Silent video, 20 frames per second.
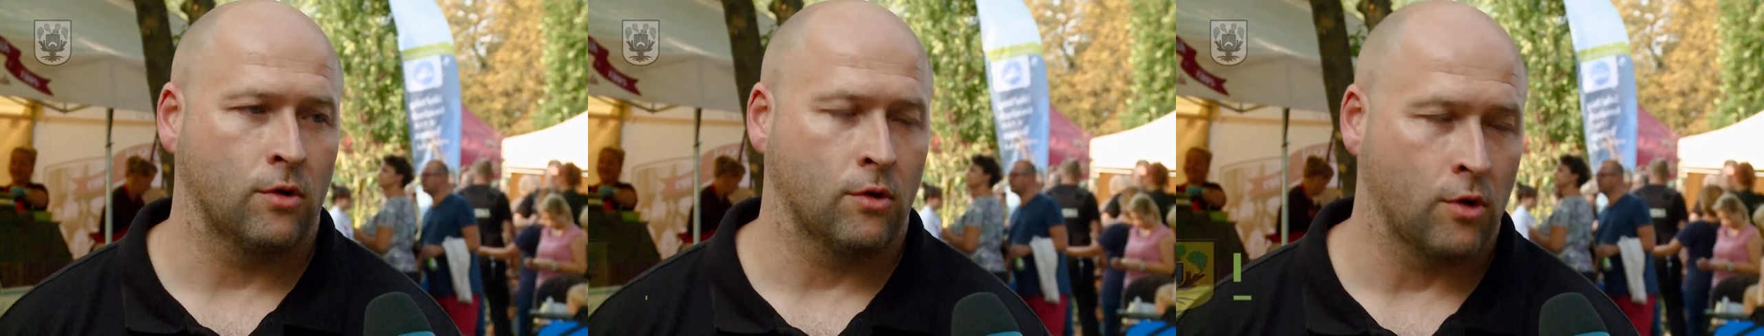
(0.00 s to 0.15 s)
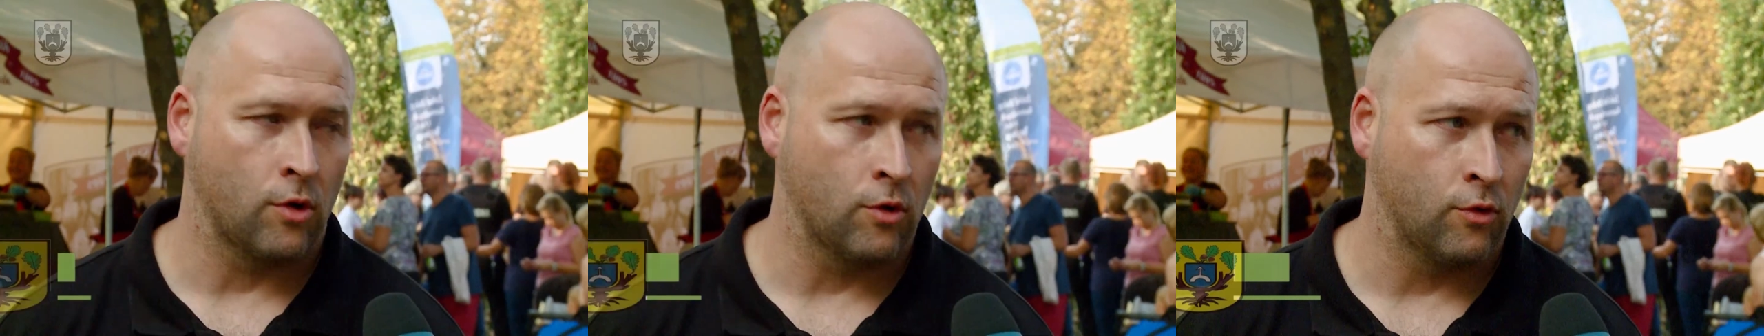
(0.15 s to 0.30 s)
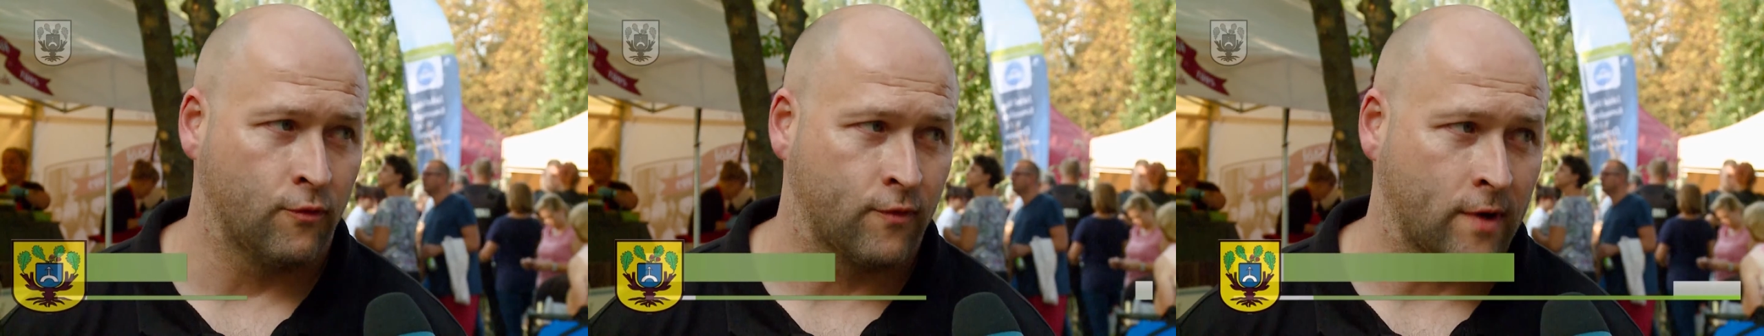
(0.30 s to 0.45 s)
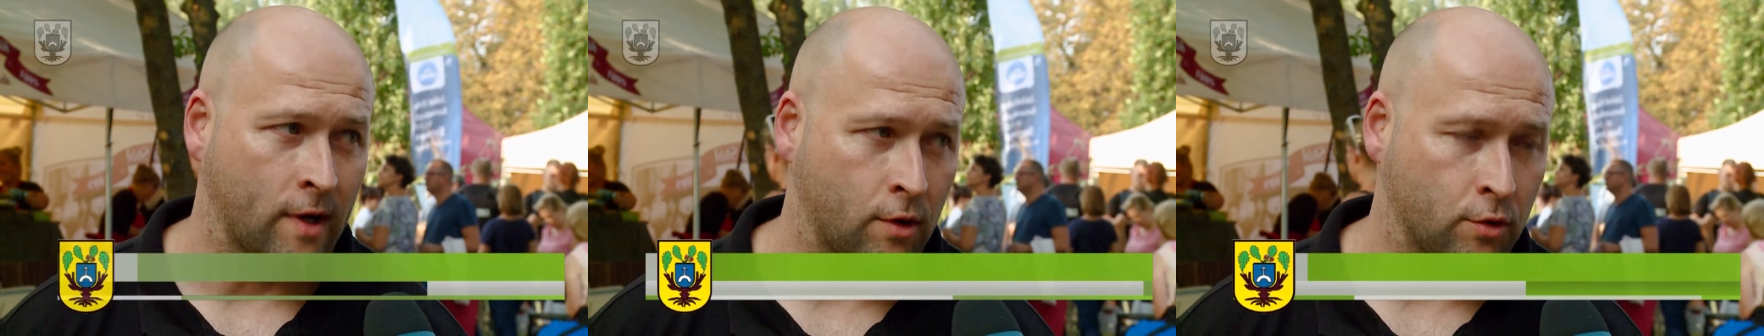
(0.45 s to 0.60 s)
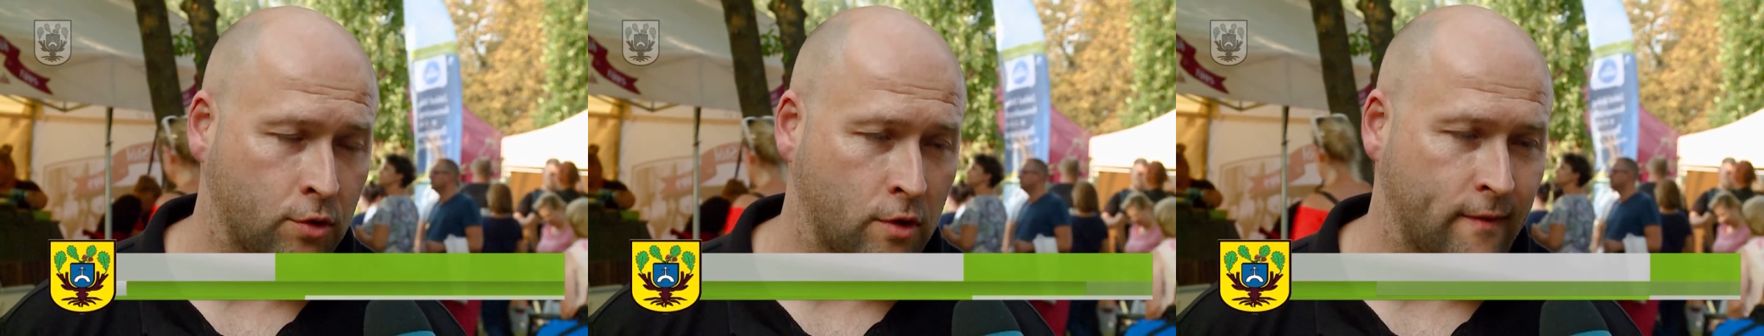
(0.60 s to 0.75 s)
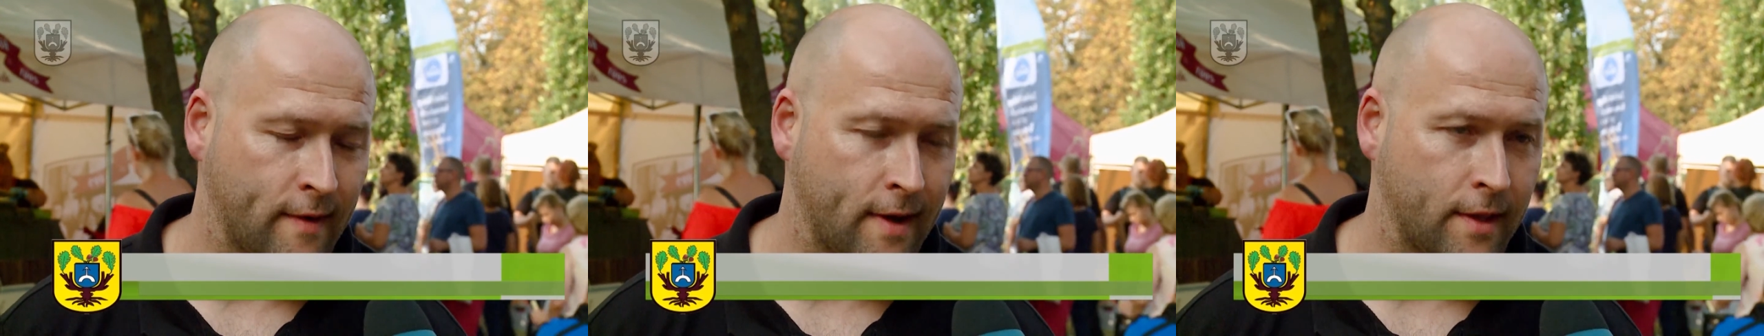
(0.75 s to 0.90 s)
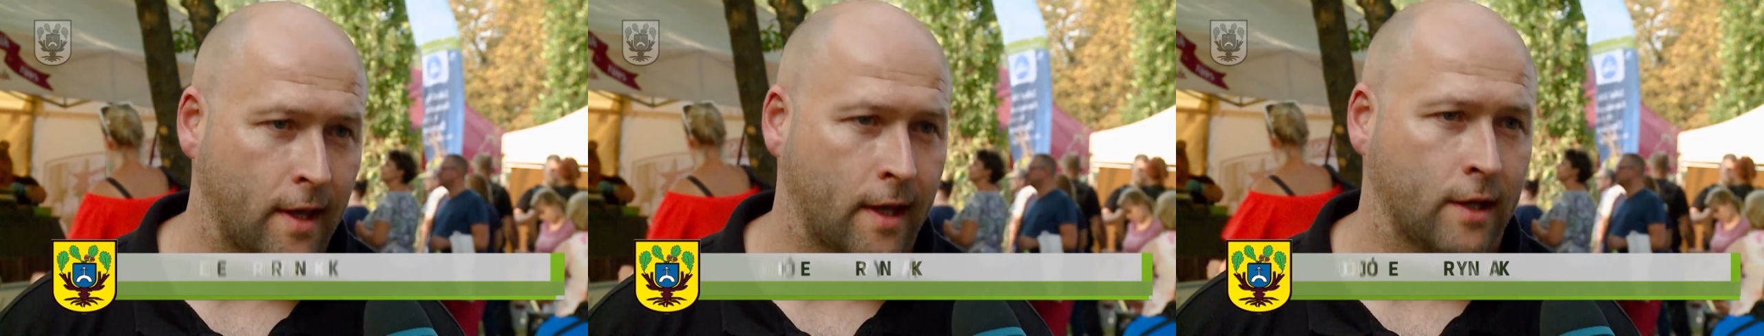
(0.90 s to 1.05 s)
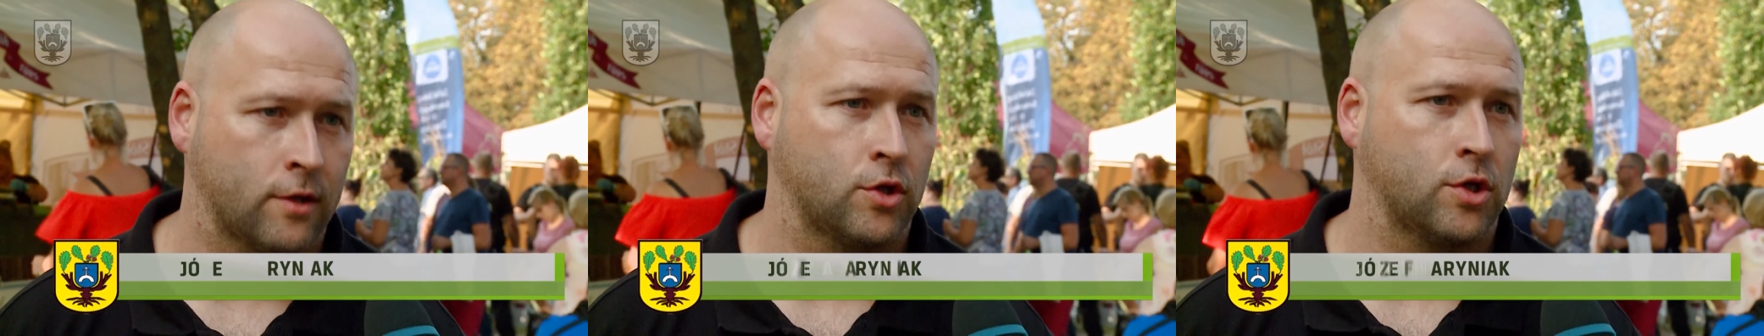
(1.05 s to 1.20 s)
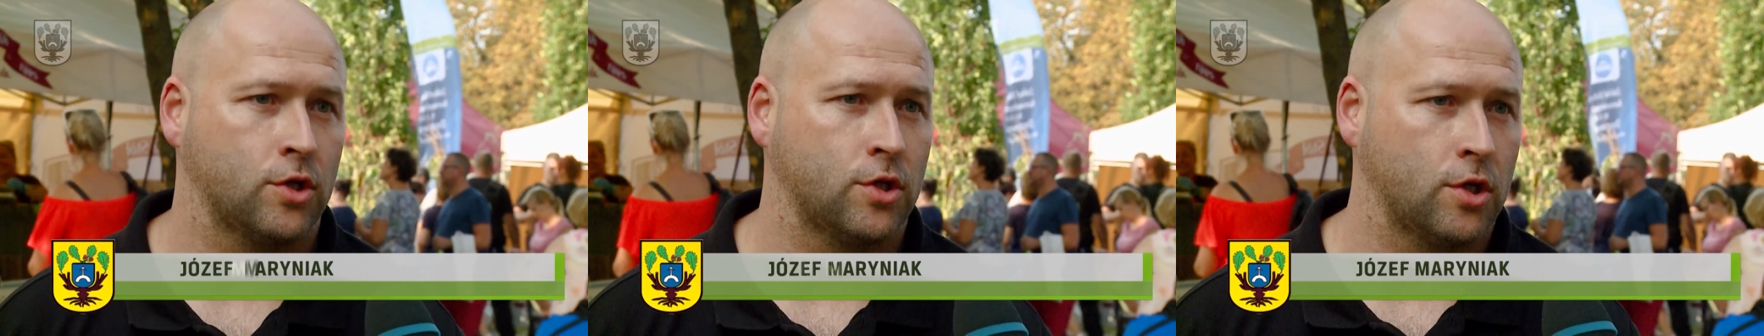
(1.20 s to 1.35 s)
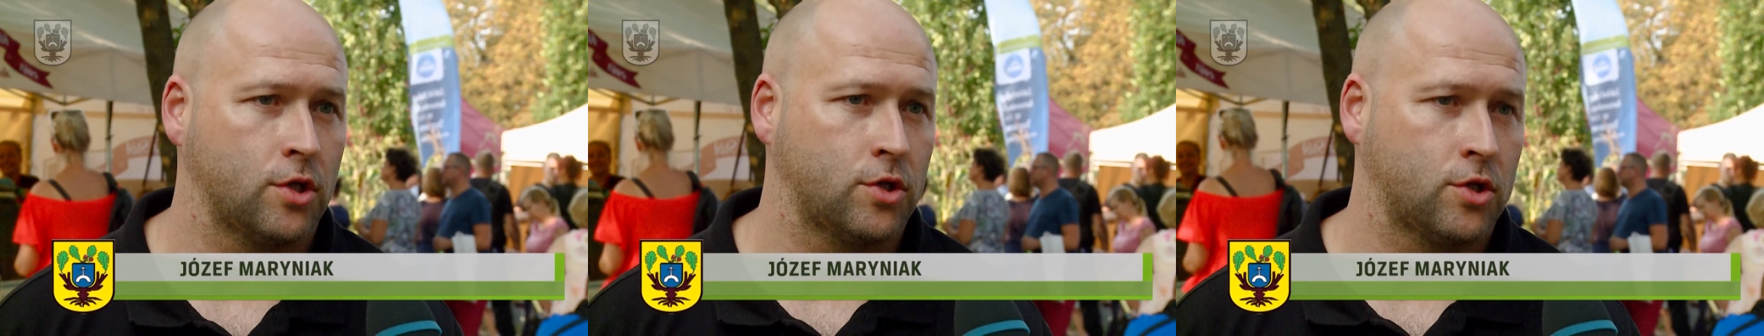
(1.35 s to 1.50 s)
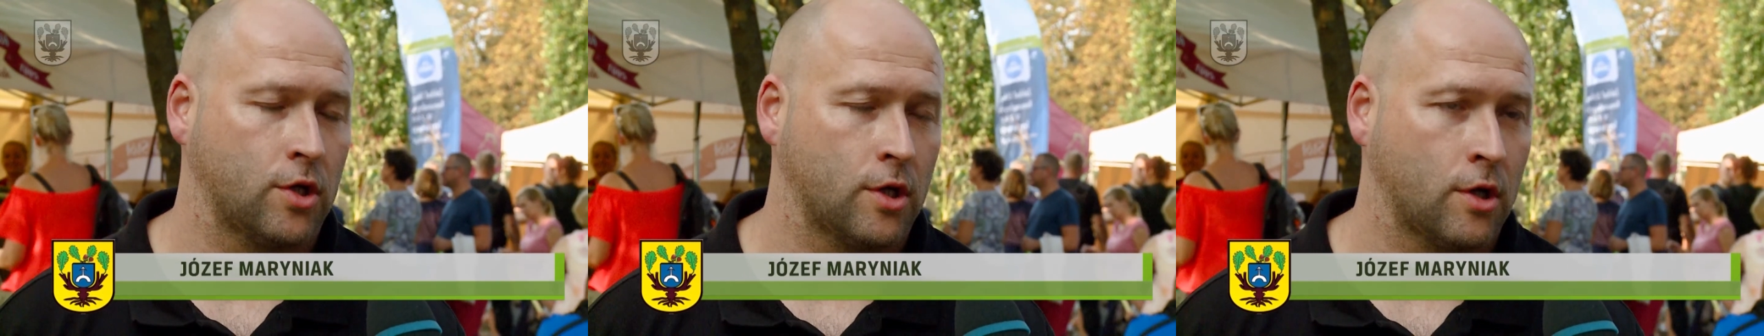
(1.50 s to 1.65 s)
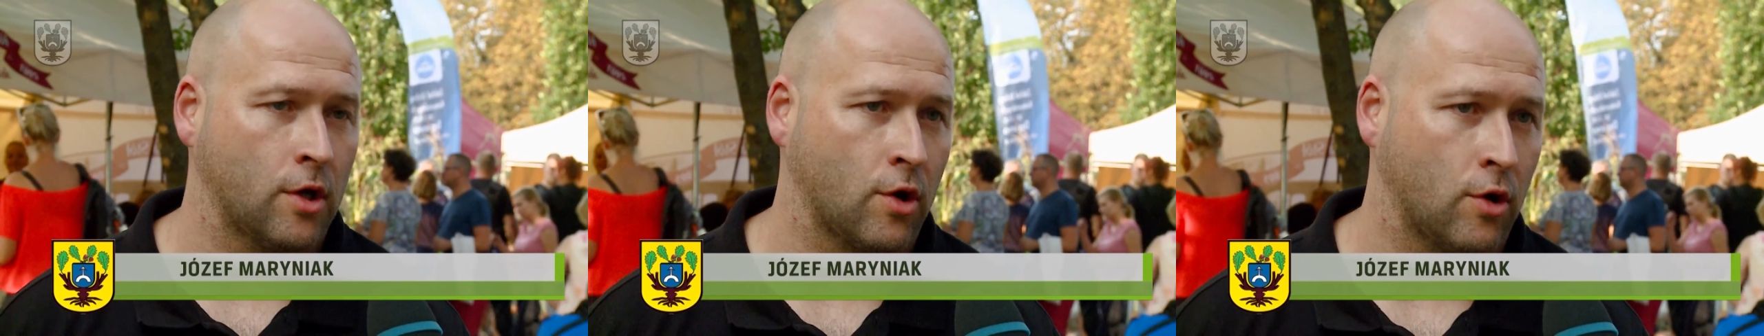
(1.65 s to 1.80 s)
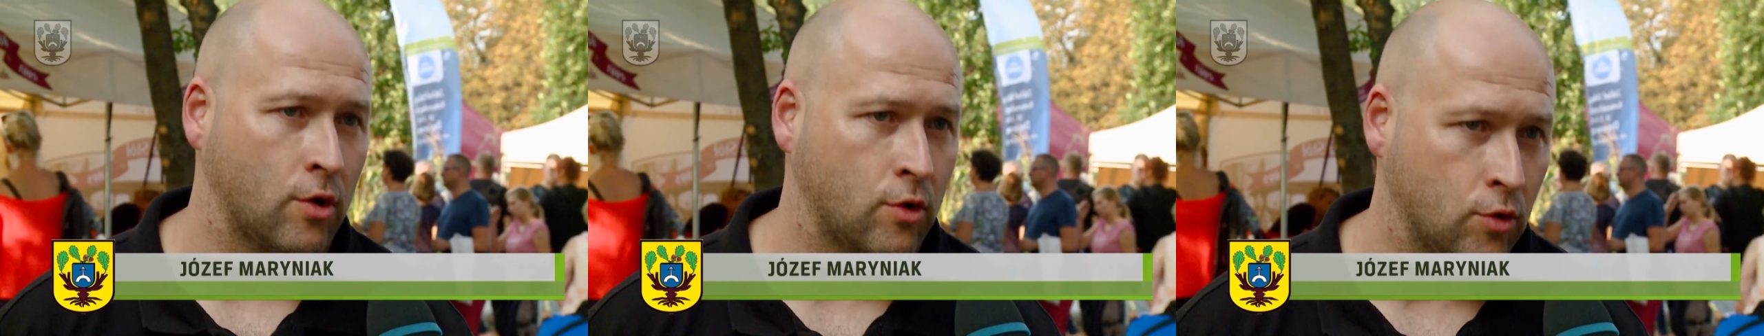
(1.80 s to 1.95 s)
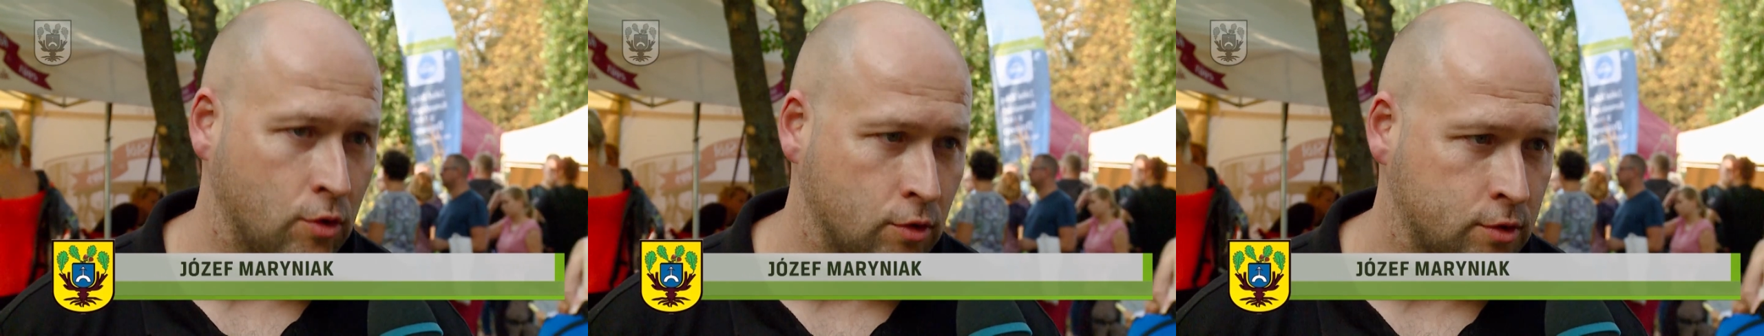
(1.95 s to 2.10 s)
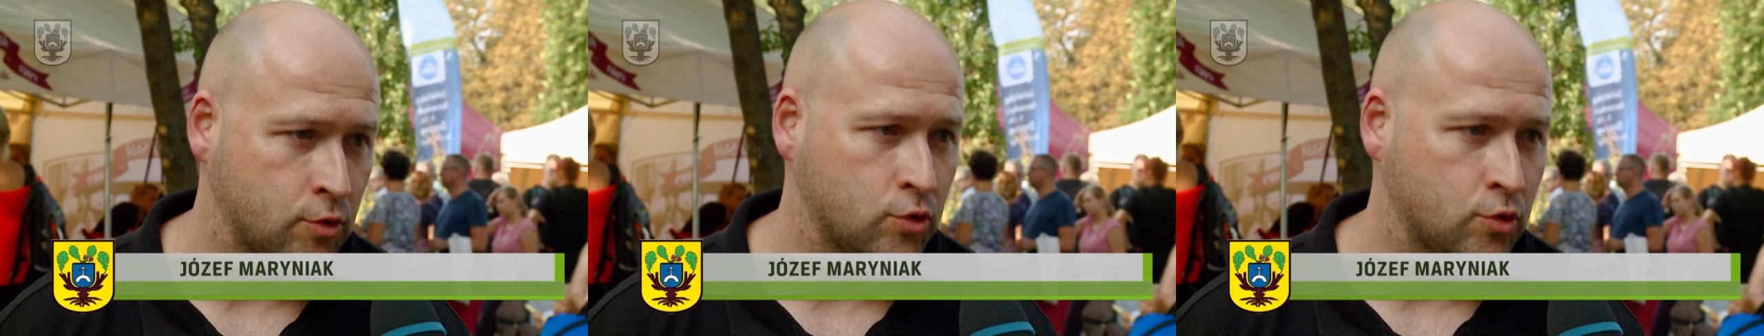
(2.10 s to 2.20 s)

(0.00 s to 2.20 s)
grochówka gotowana, 30 grochu